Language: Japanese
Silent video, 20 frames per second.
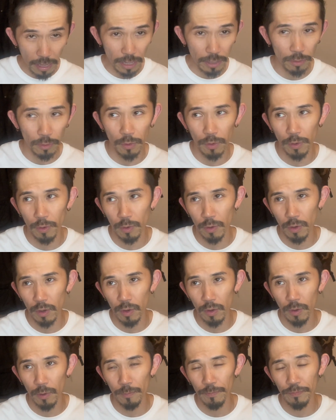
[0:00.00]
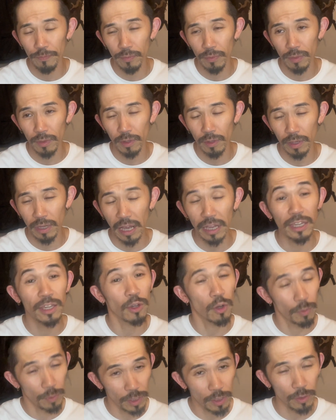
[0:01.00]
あのー、書き
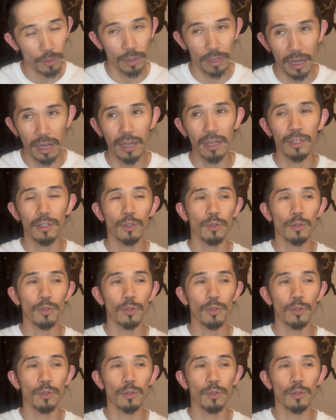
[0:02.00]
込みというか、